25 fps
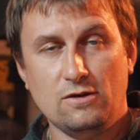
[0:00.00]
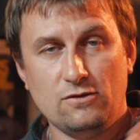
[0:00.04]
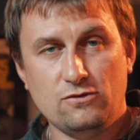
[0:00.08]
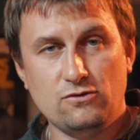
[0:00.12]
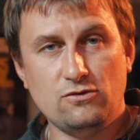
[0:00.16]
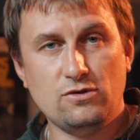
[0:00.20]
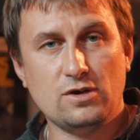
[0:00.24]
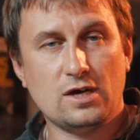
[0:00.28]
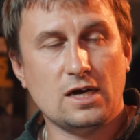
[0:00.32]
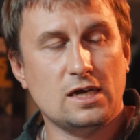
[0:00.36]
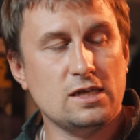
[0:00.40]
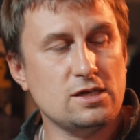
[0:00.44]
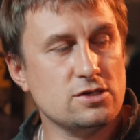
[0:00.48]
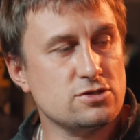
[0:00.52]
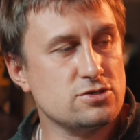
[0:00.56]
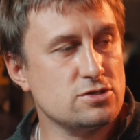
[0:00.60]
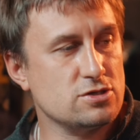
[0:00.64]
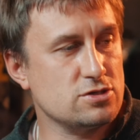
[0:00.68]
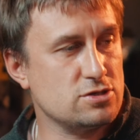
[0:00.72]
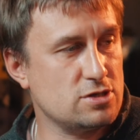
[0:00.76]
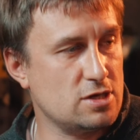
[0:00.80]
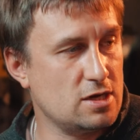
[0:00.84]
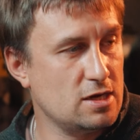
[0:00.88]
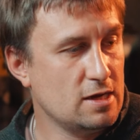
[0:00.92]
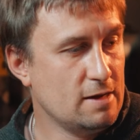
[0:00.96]
Ну и, конечно
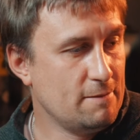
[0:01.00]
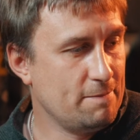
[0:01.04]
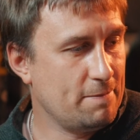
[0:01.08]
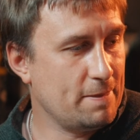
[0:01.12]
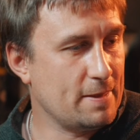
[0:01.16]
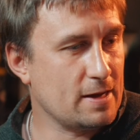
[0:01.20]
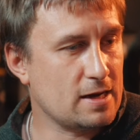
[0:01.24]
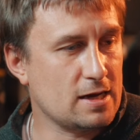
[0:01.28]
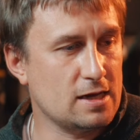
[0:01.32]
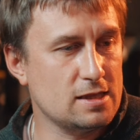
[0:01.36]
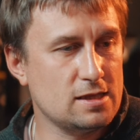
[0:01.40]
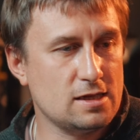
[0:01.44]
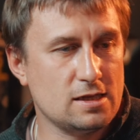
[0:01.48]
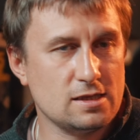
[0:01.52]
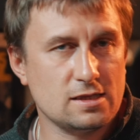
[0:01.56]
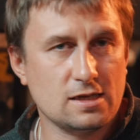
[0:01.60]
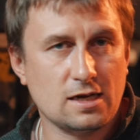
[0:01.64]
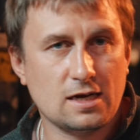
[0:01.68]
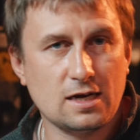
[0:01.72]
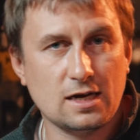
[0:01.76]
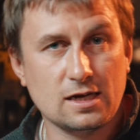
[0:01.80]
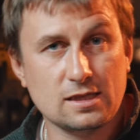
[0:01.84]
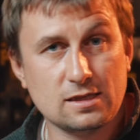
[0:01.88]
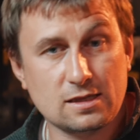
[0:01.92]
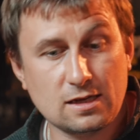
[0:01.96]
же, на канал
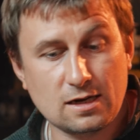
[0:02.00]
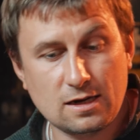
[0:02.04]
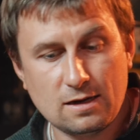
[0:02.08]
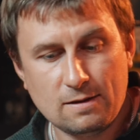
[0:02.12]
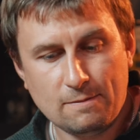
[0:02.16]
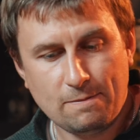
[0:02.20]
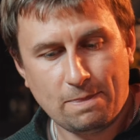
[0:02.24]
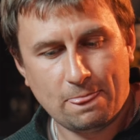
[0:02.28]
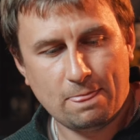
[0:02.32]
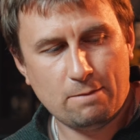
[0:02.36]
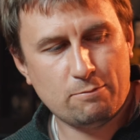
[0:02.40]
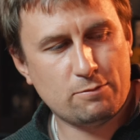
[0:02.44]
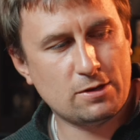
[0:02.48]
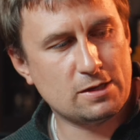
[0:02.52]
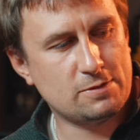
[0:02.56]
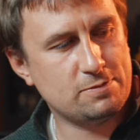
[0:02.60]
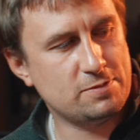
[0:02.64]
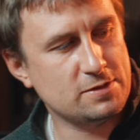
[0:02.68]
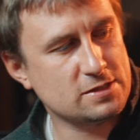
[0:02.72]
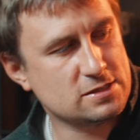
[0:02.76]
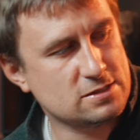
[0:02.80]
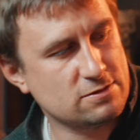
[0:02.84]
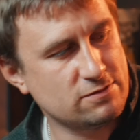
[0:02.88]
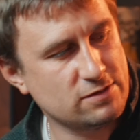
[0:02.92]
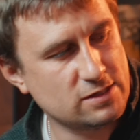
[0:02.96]
Декантера
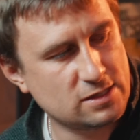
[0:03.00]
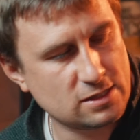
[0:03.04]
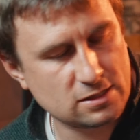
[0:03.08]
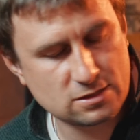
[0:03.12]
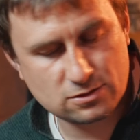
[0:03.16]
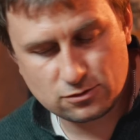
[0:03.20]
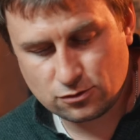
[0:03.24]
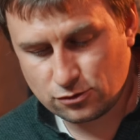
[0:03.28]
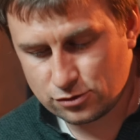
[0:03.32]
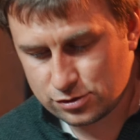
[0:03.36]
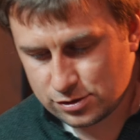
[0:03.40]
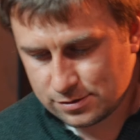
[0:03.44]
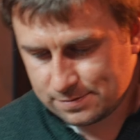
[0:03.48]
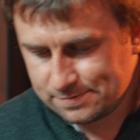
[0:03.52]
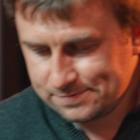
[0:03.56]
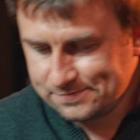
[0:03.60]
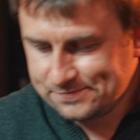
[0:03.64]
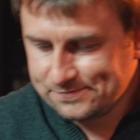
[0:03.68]
подписывайтесь тоже.